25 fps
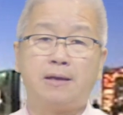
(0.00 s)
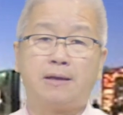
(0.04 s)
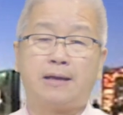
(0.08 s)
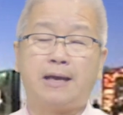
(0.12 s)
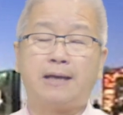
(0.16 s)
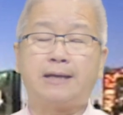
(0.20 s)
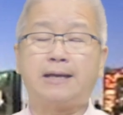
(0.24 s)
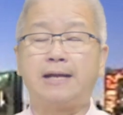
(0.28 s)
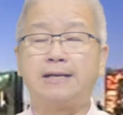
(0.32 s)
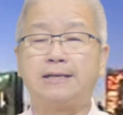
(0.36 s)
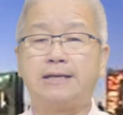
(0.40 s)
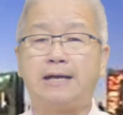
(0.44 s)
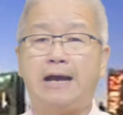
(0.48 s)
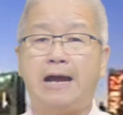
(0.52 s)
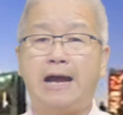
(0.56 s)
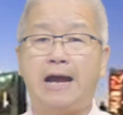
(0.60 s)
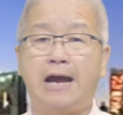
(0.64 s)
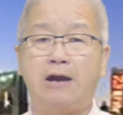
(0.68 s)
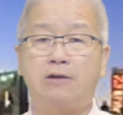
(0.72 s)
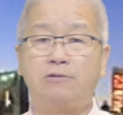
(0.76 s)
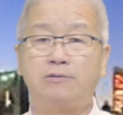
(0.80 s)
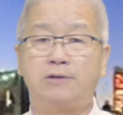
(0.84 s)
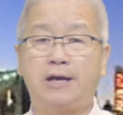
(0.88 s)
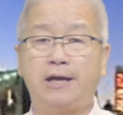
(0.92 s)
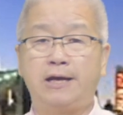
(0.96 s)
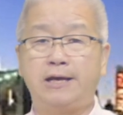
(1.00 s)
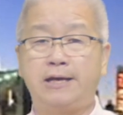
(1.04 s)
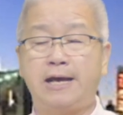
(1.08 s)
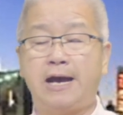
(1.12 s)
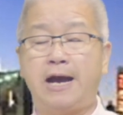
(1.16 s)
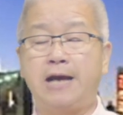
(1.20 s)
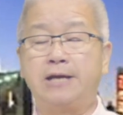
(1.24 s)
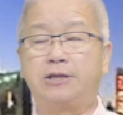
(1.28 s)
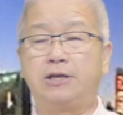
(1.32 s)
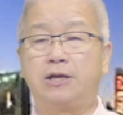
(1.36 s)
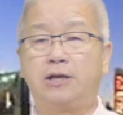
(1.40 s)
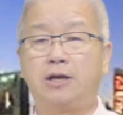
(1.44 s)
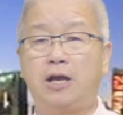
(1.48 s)
Cái căn townhouse này
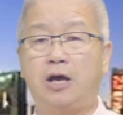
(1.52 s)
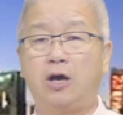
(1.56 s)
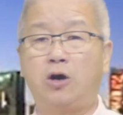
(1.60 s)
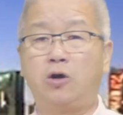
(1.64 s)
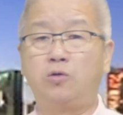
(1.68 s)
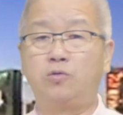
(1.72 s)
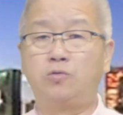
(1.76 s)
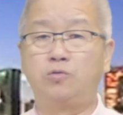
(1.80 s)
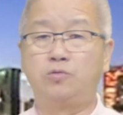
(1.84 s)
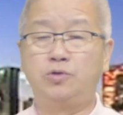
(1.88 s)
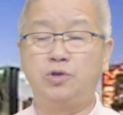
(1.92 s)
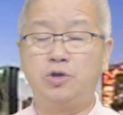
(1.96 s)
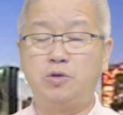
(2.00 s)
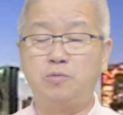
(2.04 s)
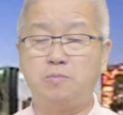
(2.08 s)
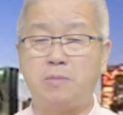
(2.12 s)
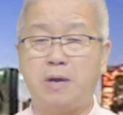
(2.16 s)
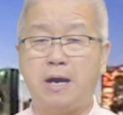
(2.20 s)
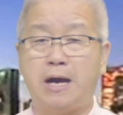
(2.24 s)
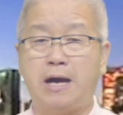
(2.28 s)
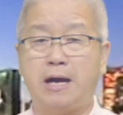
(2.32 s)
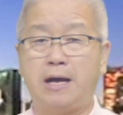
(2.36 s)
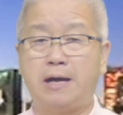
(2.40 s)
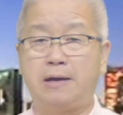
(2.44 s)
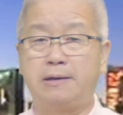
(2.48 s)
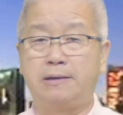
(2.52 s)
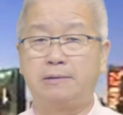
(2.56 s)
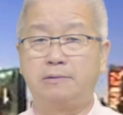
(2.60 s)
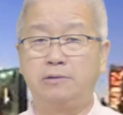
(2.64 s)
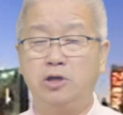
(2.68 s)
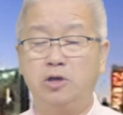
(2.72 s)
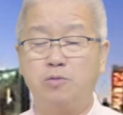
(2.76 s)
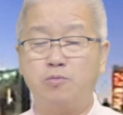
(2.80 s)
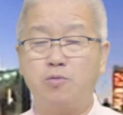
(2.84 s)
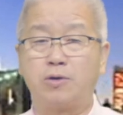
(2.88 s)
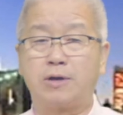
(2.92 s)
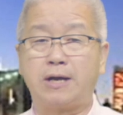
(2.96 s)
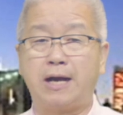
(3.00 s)
hai tầng lầu, nhưng mà
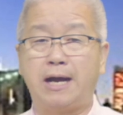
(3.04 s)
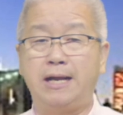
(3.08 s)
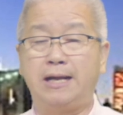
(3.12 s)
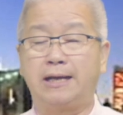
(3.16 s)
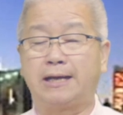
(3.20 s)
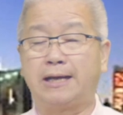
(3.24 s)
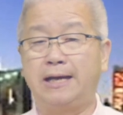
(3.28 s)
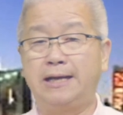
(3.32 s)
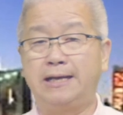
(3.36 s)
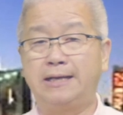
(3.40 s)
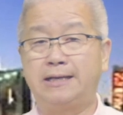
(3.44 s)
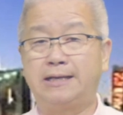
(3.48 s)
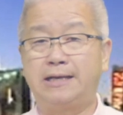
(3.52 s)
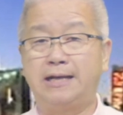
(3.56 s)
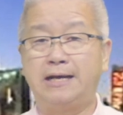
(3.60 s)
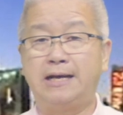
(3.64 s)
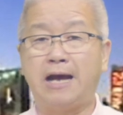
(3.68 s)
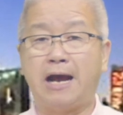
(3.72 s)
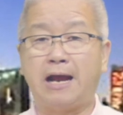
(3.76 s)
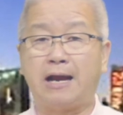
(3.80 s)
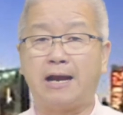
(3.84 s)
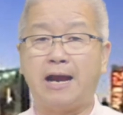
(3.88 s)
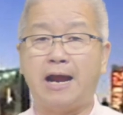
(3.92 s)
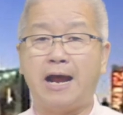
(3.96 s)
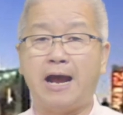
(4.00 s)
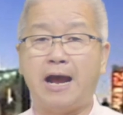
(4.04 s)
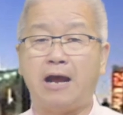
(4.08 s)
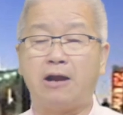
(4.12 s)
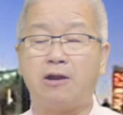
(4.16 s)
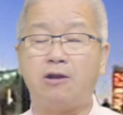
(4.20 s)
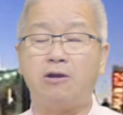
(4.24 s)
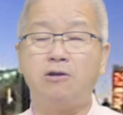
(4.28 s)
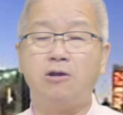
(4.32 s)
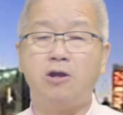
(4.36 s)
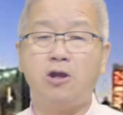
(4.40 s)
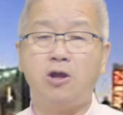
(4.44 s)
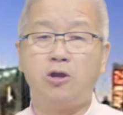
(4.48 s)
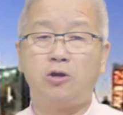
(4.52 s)
được một cái là cái cái gara
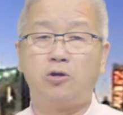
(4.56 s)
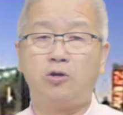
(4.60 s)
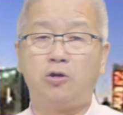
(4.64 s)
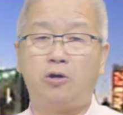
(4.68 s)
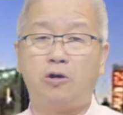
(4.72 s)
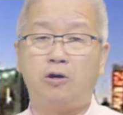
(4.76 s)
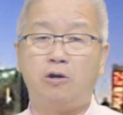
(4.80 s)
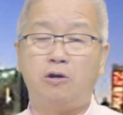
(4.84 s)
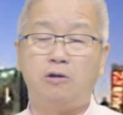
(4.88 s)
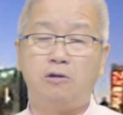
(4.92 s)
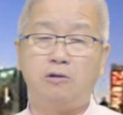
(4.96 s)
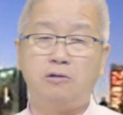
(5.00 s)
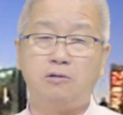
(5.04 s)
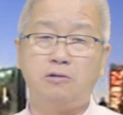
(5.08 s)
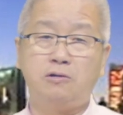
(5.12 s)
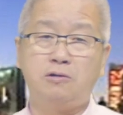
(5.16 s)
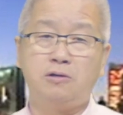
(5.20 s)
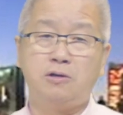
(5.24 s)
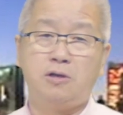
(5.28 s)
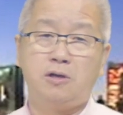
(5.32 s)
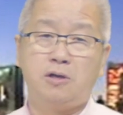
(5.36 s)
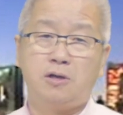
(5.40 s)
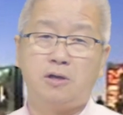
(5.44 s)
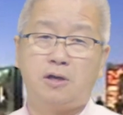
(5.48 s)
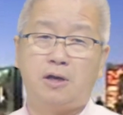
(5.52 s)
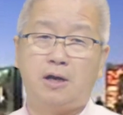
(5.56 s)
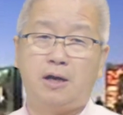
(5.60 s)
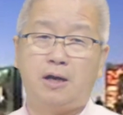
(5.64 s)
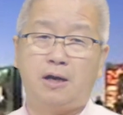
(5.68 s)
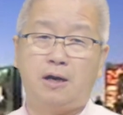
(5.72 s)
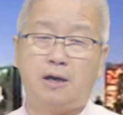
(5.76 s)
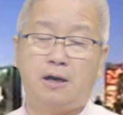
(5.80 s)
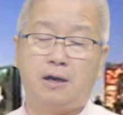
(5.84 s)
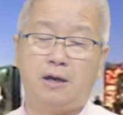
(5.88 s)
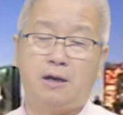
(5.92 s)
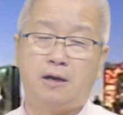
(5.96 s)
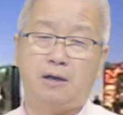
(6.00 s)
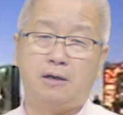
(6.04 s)
đó nó
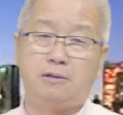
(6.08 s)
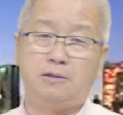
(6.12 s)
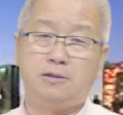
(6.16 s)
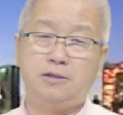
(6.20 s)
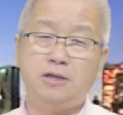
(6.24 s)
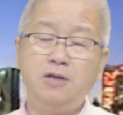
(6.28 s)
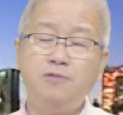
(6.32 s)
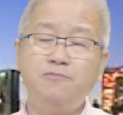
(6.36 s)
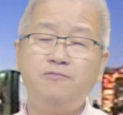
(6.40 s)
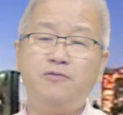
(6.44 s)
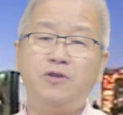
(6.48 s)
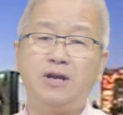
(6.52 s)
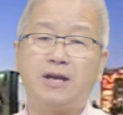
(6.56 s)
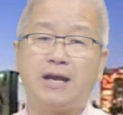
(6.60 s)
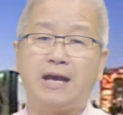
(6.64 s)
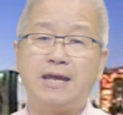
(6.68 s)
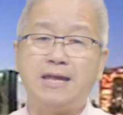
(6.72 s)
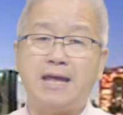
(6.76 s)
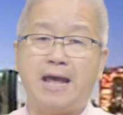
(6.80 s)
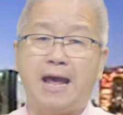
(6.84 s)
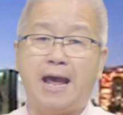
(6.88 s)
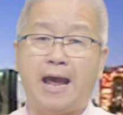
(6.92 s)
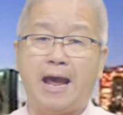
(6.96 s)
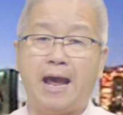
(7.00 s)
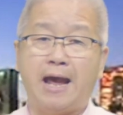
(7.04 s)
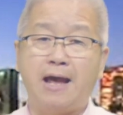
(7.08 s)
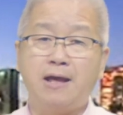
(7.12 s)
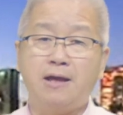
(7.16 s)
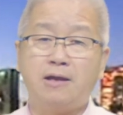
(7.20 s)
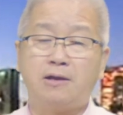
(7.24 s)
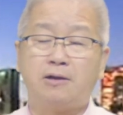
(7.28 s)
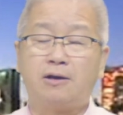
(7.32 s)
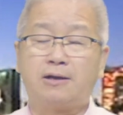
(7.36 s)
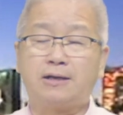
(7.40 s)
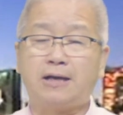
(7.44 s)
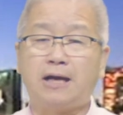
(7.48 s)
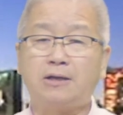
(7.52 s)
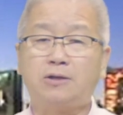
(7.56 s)
Uh, dính với cái nhà,
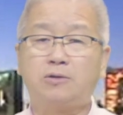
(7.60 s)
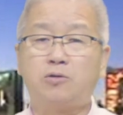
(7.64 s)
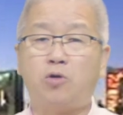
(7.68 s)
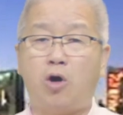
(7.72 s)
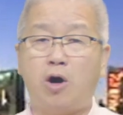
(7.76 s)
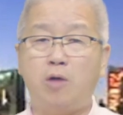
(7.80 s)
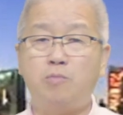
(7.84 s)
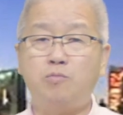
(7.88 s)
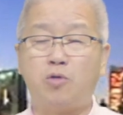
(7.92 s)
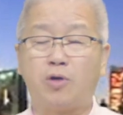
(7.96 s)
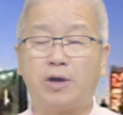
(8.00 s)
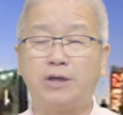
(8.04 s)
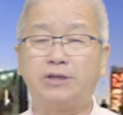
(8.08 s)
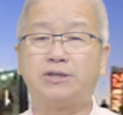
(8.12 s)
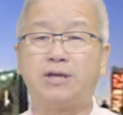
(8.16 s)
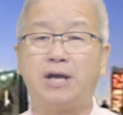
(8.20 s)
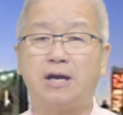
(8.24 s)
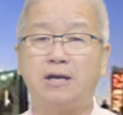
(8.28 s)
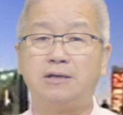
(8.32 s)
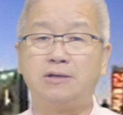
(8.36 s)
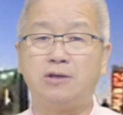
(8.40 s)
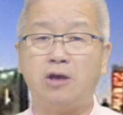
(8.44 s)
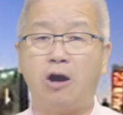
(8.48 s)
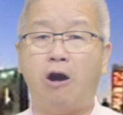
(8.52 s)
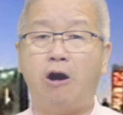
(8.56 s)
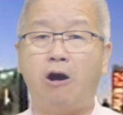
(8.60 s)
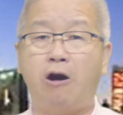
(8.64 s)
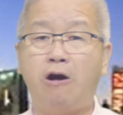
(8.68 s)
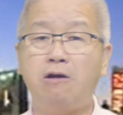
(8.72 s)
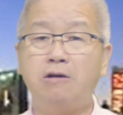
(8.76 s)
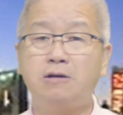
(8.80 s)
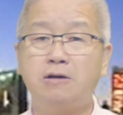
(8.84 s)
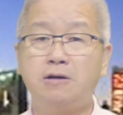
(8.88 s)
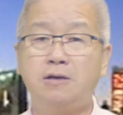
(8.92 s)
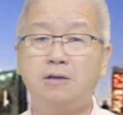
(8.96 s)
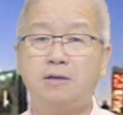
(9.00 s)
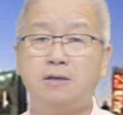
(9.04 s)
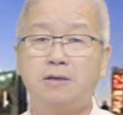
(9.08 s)
nó cách khoảng một cái sân
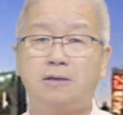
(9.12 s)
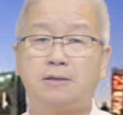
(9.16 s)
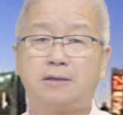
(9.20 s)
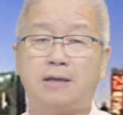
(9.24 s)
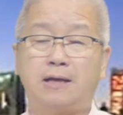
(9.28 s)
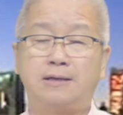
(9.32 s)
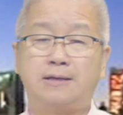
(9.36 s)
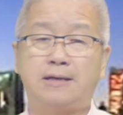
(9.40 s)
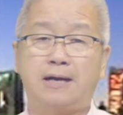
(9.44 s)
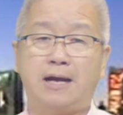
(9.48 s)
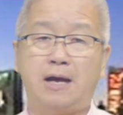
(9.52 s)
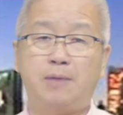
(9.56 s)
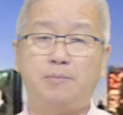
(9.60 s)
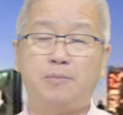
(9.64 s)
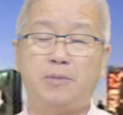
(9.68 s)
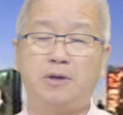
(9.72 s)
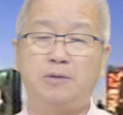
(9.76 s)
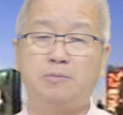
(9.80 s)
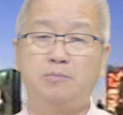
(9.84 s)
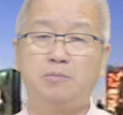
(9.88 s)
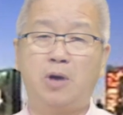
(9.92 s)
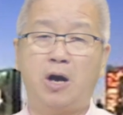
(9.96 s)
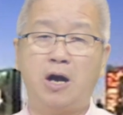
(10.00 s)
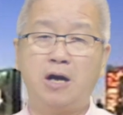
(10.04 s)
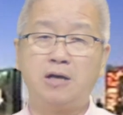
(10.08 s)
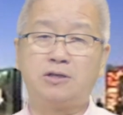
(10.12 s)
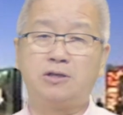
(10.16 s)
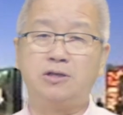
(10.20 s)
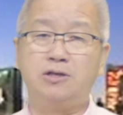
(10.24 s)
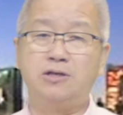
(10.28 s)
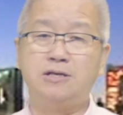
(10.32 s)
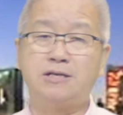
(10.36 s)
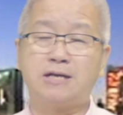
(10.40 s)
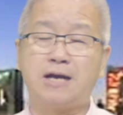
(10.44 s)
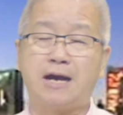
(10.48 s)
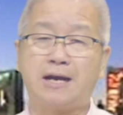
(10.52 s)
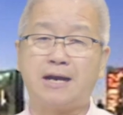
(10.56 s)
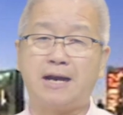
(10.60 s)
nhỏ, thành ra mình mở
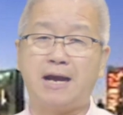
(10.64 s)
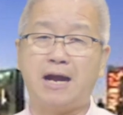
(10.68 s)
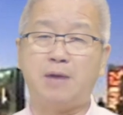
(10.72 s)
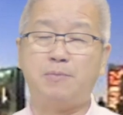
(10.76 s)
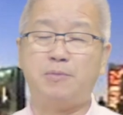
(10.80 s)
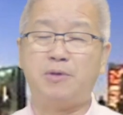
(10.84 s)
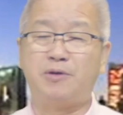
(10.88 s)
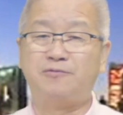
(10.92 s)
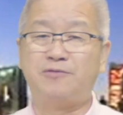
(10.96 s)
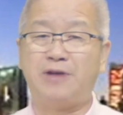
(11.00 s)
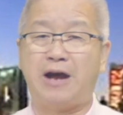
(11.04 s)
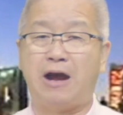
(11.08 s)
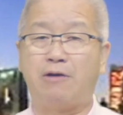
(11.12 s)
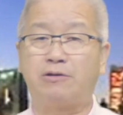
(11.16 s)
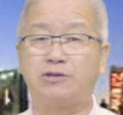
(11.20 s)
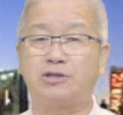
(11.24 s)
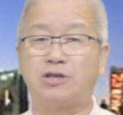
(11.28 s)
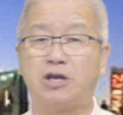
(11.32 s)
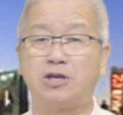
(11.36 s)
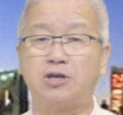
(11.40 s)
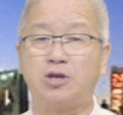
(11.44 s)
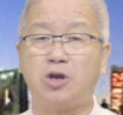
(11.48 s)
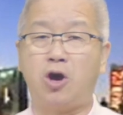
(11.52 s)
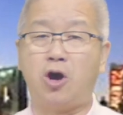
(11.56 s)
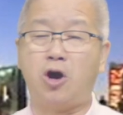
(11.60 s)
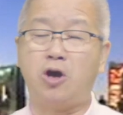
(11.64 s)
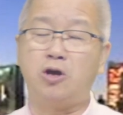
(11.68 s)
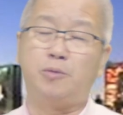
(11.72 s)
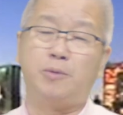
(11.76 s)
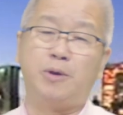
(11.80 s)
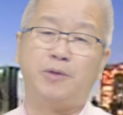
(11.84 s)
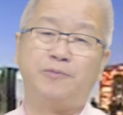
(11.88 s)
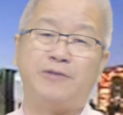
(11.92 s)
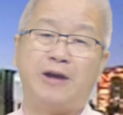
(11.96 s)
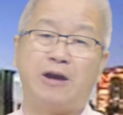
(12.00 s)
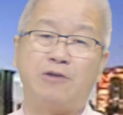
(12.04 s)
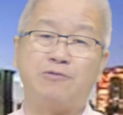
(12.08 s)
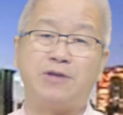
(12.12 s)
cửa gara, mình vào cái sân nhỏ rồi
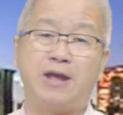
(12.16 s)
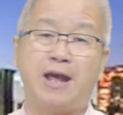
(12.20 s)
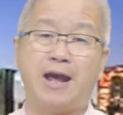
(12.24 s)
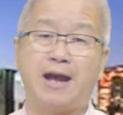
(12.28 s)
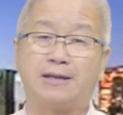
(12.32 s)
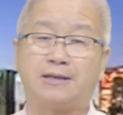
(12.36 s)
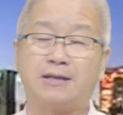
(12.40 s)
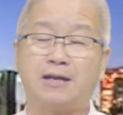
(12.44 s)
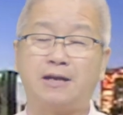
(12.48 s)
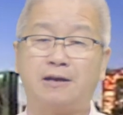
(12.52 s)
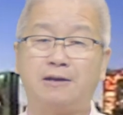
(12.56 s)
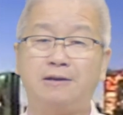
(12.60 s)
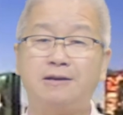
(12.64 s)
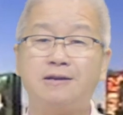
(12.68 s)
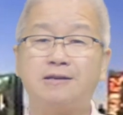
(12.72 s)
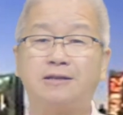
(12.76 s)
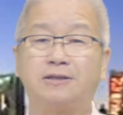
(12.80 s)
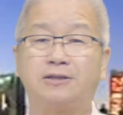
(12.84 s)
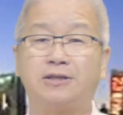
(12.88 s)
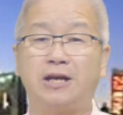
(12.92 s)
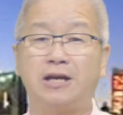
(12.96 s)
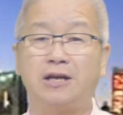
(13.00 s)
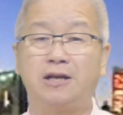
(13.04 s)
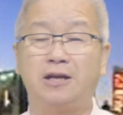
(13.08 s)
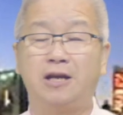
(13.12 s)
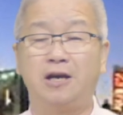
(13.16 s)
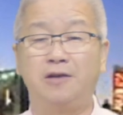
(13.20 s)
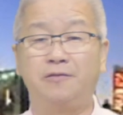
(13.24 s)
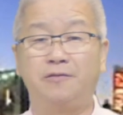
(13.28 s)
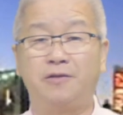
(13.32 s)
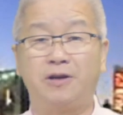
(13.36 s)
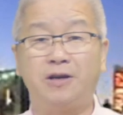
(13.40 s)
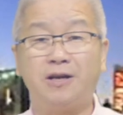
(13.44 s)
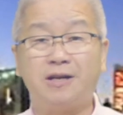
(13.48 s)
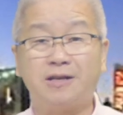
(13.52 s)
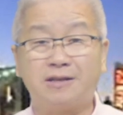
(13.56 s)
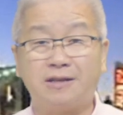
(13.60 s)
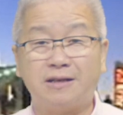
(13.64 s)
mình vào nhà, thành ra rất là tiện lợi
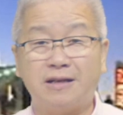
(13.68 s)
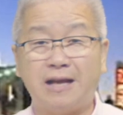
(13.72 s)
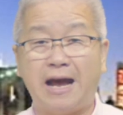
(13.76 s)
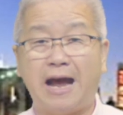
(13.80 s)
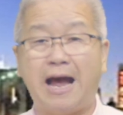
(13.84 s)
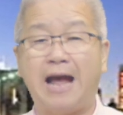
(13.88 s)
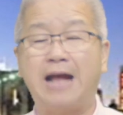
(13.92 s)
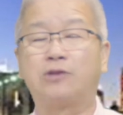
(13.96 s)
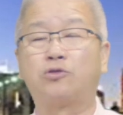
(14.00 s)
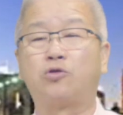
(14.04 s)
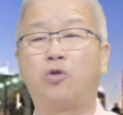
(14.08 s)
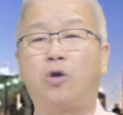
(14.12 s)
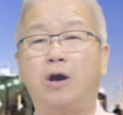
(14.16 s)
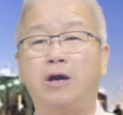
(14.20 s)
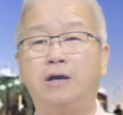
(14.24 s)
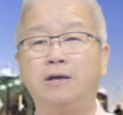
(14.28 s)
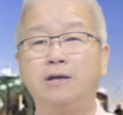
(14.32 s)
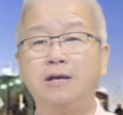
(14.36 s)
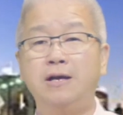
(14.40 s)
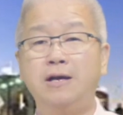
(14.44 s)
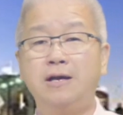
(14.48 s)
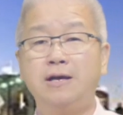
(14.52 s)
và rất là an toàn.